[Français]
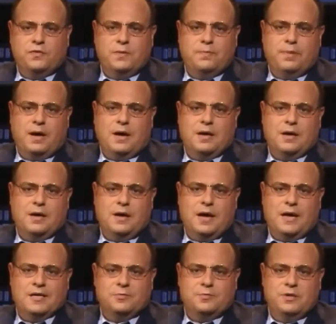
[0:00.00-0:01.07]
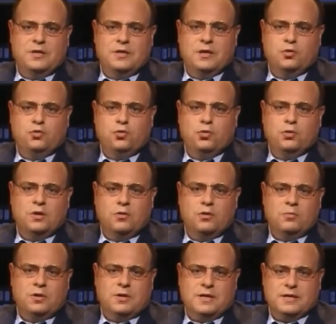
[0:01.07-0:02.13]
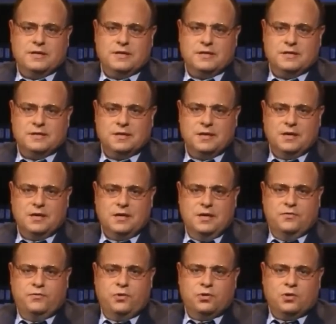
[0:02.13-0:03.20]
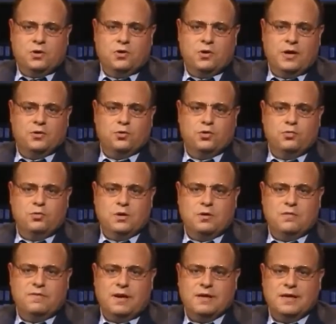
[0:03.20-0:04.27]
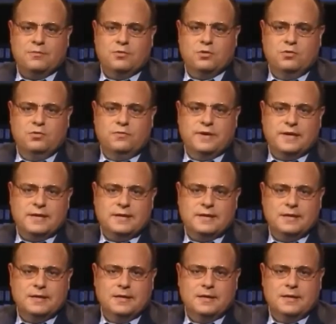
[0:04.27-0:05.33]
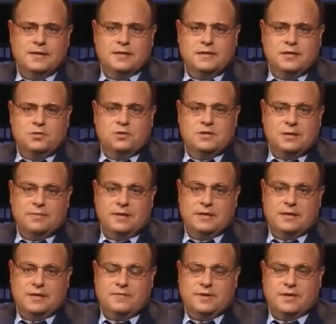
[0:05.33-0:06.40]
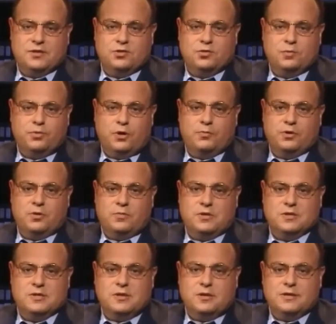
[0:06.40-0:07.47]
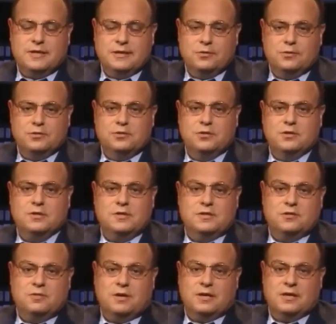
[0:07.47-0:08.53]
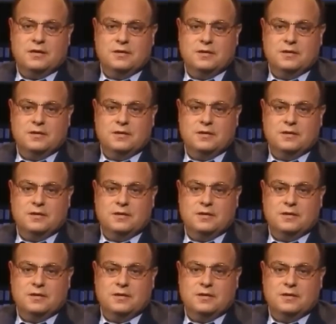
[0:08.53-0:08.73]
pas à expliquer tout le déroulement de la crise. Il faut encore introduire une variable nouvelle qui nous amène à la version proprement scandaleuse de notre histoire.